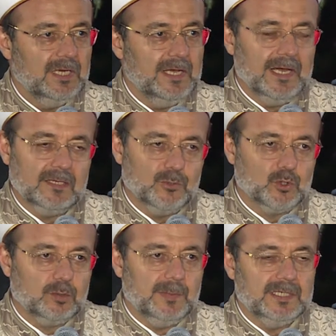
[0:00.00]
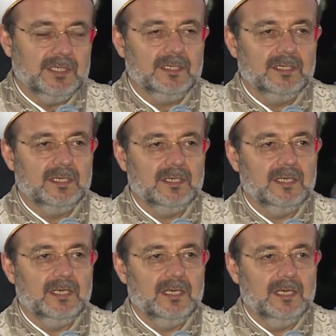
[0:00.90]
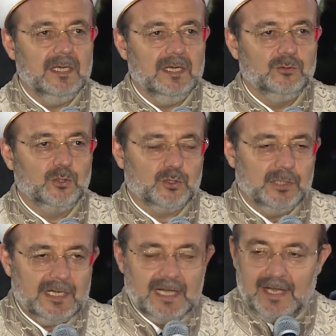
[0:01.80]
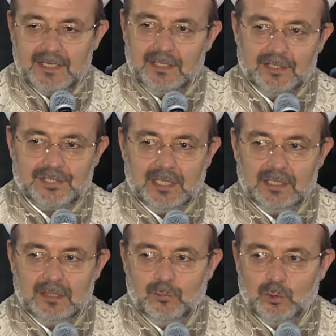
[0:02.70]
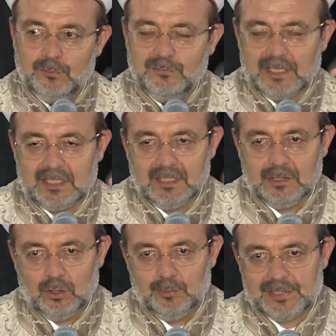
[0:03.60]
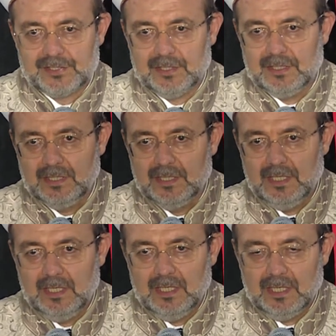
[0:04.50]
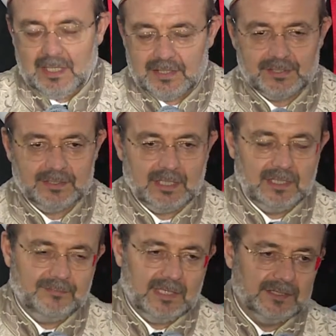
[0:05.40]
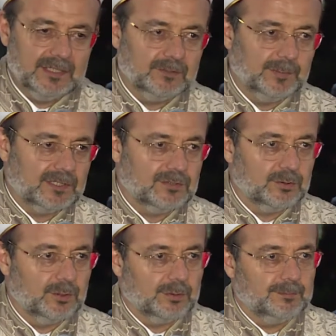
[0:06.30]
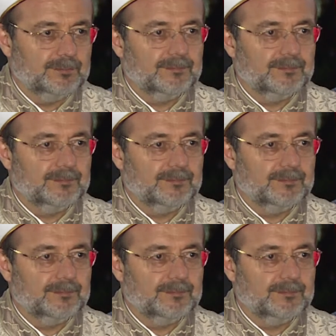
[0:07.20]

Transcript: Her Müslümanın, düşünen her insanın bunun farkında olmasını hasreten ifade etmek istiyorum